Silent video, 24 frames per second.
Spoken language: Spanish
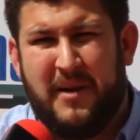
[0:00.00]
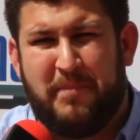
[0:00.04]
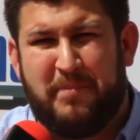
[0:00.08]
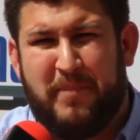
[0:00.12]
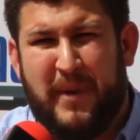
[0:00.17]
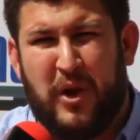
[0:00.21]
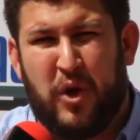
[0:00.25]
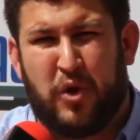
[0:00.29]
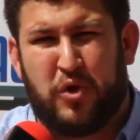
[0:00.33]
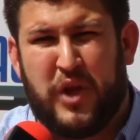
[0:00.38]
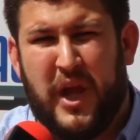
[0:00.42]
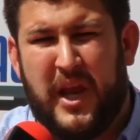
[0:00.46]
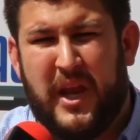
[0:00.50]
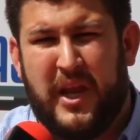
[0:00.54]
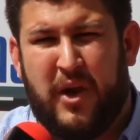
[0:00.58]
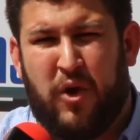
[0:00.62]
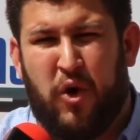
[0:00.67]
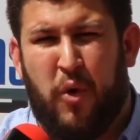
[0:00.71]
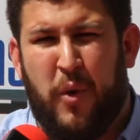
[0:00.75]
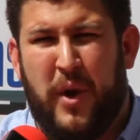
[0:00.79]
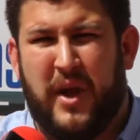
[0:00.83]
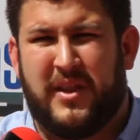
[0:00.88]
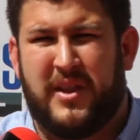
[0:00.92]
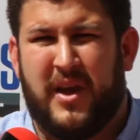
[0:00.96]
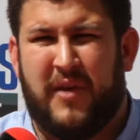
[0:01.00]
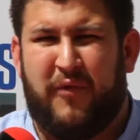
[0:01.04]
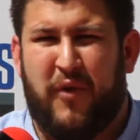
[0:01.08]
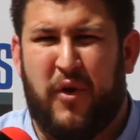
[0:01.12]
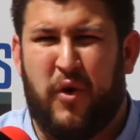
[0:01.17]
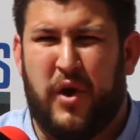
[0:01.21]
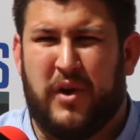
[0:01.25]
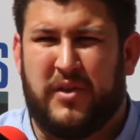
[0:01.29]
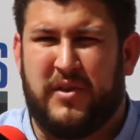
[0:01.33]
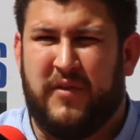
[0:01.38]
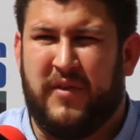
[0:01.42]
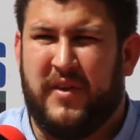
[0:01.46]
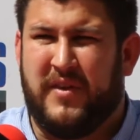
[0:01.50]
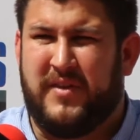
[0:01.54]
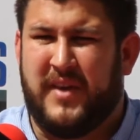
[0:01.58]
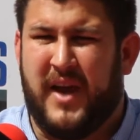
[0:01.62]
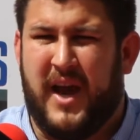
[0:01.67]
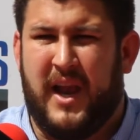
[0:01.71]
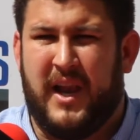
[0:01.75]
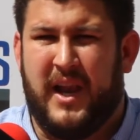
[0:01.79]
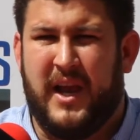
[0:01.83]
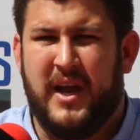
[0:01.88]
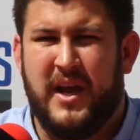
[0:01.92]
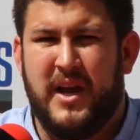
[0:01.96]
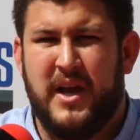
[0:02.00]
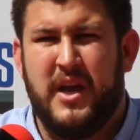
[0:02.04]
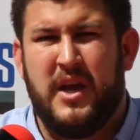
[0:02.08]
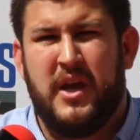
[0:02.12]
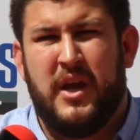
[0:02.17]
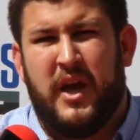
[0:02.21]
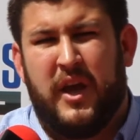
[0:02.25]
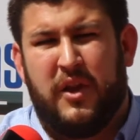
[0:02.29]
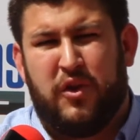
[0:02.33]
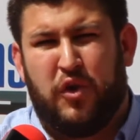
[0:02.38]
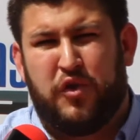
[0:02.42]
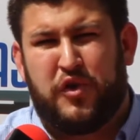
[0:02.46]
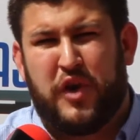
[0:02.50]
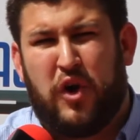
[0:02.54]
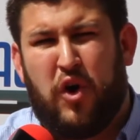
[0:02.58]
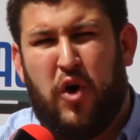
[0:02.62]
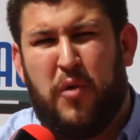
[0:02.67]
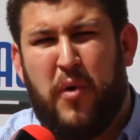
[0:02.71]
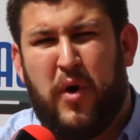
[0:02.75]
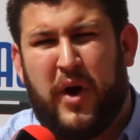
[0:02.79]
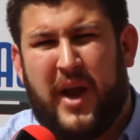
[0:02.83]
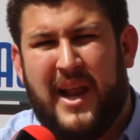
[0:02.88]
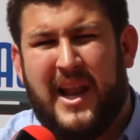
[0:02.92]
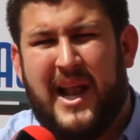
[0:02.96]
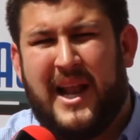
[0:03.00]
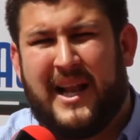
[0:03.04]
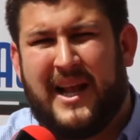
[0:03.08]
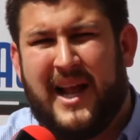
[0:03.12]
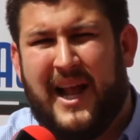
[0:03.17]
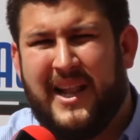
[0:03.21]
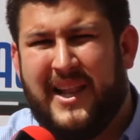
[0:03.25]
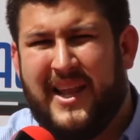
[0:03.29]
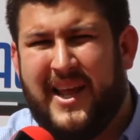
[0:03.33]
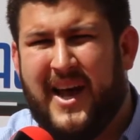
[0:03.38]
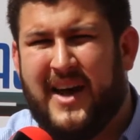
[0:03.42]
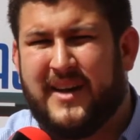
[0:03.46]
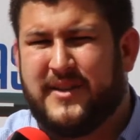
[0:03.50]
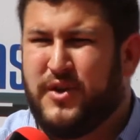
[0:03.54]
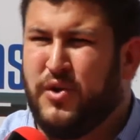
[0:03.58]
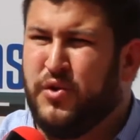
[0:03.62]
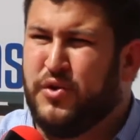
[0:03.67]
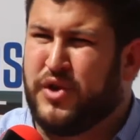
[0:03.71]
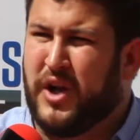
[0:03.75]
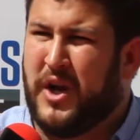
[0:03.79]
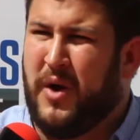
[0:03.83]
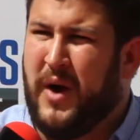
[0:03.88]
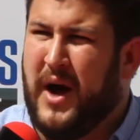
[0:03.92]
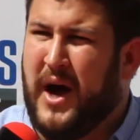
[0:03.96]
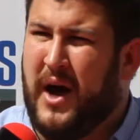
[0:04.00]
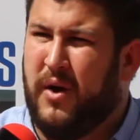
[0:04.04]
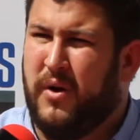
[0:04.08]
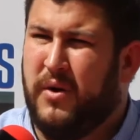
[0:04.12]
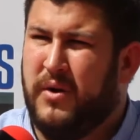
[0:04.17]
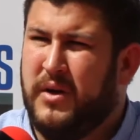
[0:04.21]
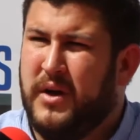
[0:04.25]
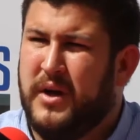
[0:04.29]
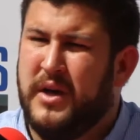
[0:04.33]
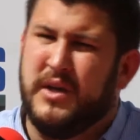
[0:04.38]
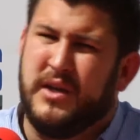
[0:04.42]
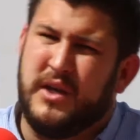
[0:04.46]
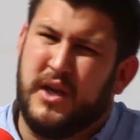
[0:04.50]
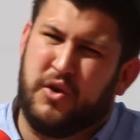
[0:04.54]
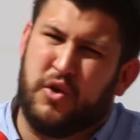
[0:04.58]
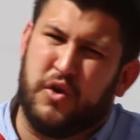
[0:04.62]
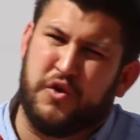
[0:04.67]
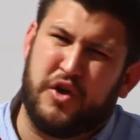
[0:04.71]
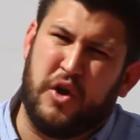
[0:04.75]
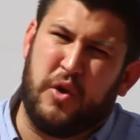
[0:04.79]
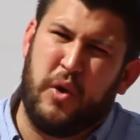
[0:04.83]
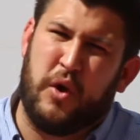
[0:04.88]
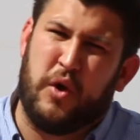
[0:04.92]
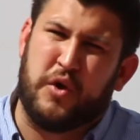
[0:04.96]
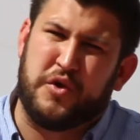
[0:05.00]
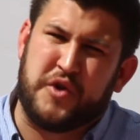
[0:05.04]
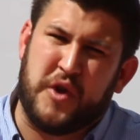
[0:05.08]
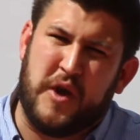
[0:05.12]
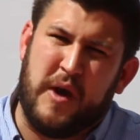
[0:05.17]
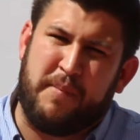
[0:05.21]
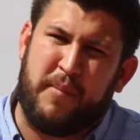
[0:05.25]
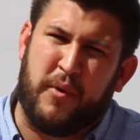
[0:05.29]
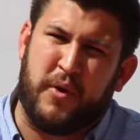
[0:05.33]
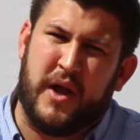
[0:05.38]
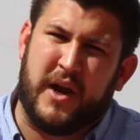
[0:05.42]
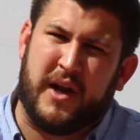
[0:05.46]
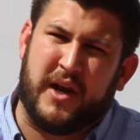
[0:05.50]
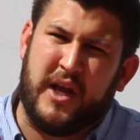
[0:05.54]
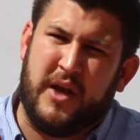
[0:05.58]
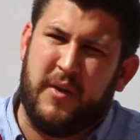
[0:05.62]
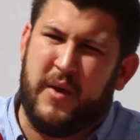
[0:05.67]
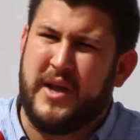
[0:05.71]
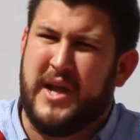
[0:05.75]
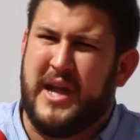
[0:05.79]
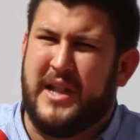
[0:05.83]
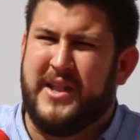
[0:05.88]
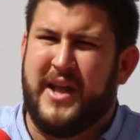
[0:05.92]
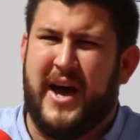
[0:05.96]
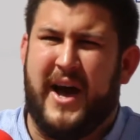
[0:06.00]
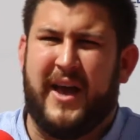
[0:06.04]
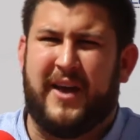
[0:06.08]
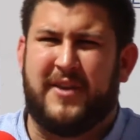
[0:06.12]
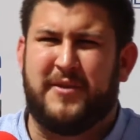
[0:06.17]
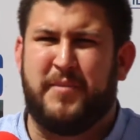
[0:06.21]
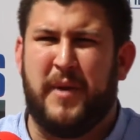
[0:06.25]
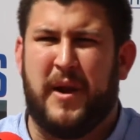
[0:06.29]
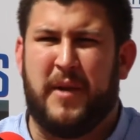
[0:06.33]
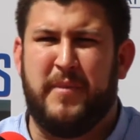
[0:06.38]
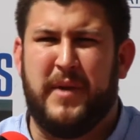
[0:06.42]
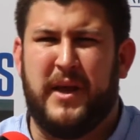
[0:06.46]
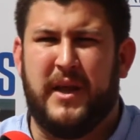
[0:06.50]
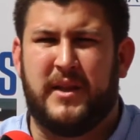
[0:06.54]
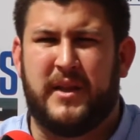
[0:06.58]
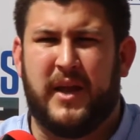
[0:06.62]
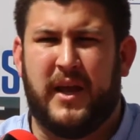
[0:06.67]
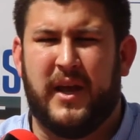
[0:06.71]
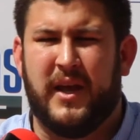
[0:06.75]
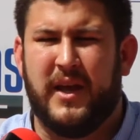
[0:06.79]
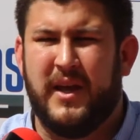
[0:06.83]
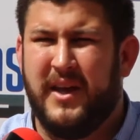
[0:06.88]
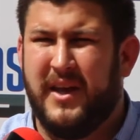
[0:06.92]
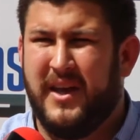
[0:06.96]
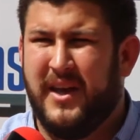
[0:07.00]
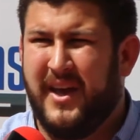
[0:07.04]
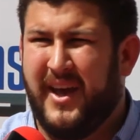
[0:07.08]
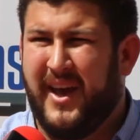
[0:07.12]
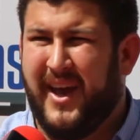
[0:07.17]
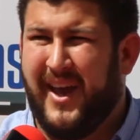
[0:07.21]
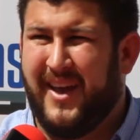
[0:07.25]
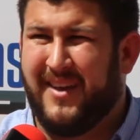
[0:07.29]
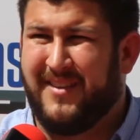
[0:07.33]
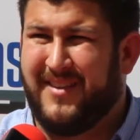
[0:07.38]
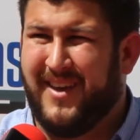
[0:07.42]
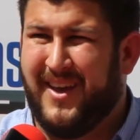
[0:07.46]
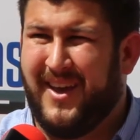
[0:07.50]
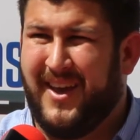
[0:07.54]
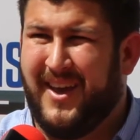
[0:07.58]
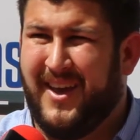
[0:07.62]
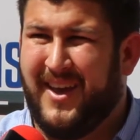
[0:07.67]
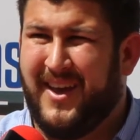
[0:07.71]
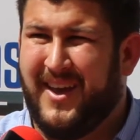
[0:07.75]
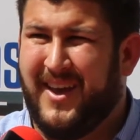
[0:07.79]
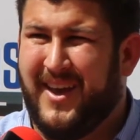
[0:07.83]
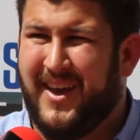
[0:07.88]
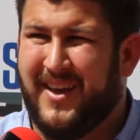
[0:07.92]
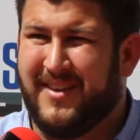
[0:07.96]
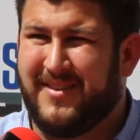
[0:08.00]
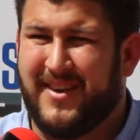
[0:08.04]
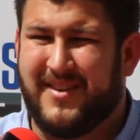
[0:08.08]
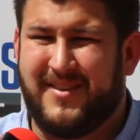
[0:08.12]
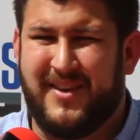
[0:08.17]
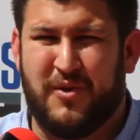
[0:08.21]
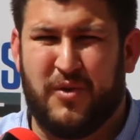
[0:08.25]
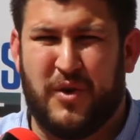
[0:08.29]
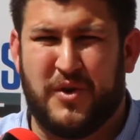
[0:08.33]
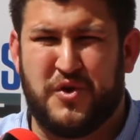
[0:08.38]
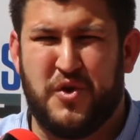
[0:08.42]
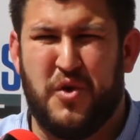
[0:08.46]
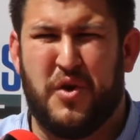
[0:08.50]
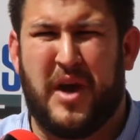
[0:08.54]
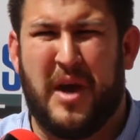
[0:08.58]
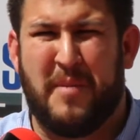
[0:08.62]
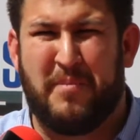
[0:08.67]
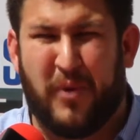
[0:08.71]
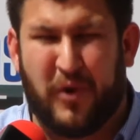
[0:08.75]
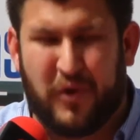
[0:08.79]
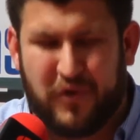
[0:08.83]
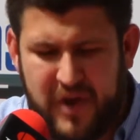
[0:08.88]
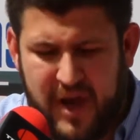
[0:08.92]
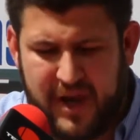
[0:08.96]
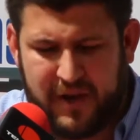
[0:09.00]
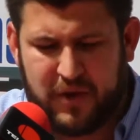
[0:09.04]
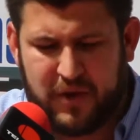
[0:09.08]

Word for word: material pirotécnico, venta de fuegos artificiales, entonces cómo es que la alcaldía hace un trabajo y entonces luego se va por arriba y el DAEX permite ese, esa